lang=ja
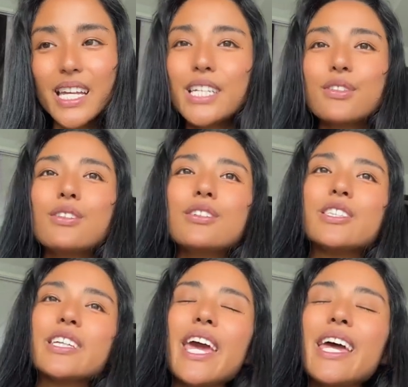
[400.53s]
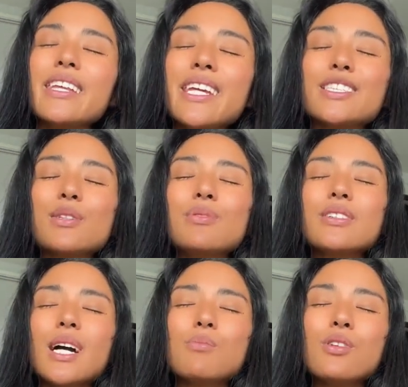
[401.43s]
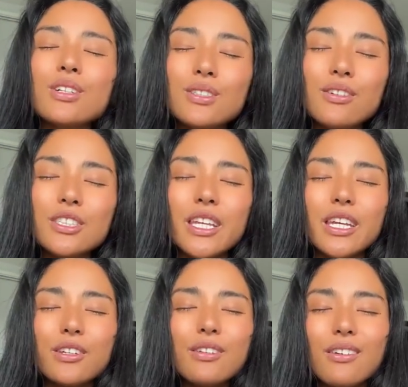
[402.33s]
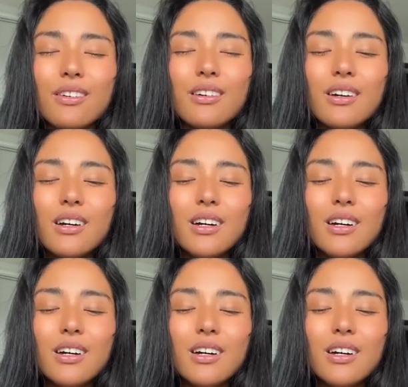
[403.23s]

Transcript: で、その次元に自分が妄想しているの。